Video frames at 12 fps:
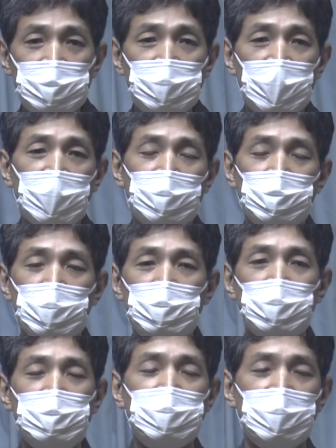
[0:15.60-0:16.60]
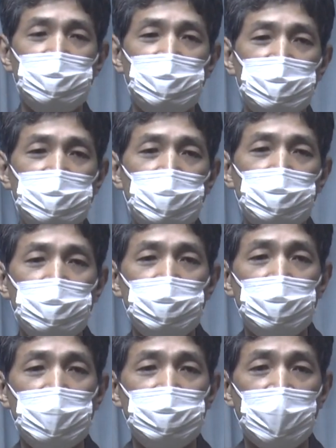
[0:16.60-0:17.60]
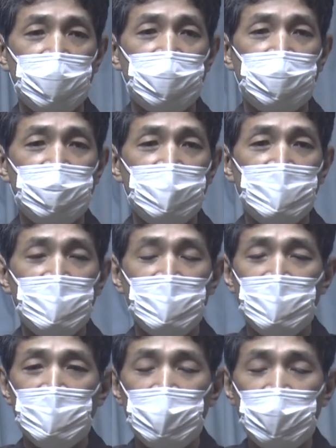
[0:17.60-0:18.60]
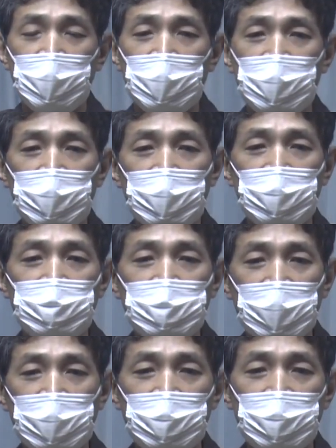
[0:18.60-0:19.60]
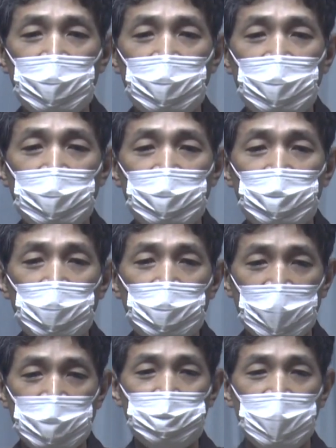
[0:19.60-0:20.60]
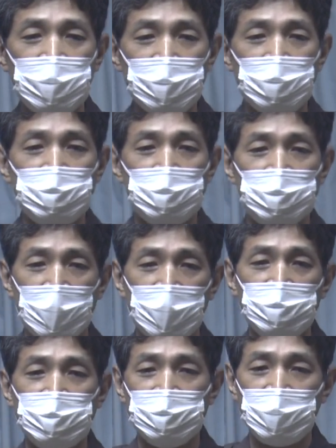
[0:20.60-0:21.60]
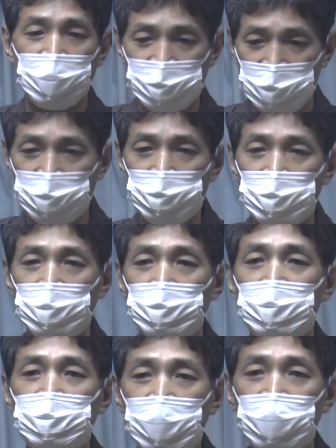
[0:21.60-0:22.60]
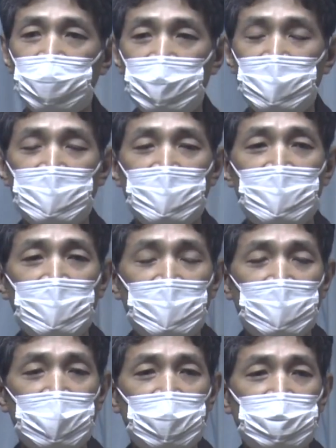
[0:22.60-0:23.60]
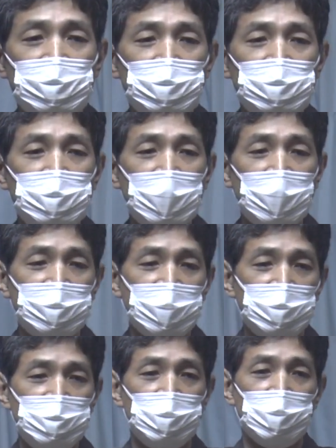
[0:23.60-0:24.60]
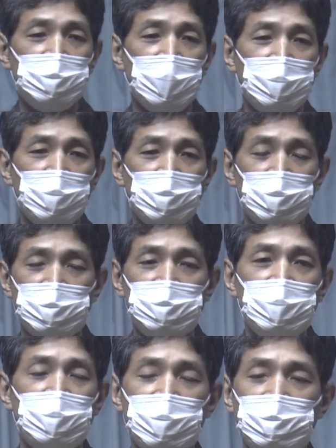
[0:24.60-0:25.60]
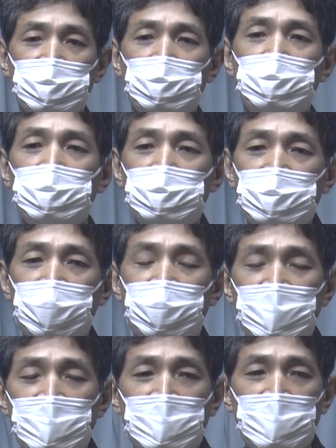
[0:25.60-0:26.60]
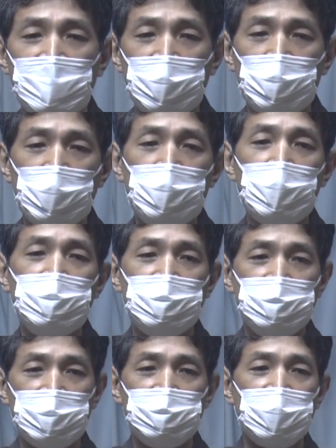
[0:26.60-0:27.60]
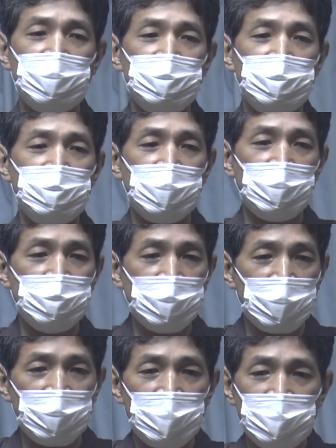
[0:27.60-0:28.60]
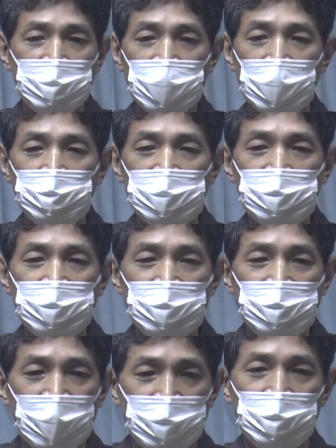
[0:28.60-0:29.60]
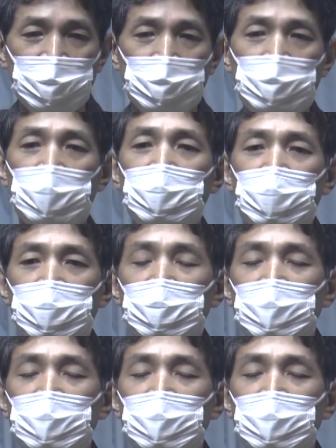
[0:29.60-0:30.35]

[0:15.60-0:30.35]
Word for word: た物に対する依存症ですね。えー、で、物がいっぱいになるってことは新たに買ってるってことですね。えー、そして逆に言うといらないものを捨てないってことですね。えこれはですね、精神的に寂しさとかね、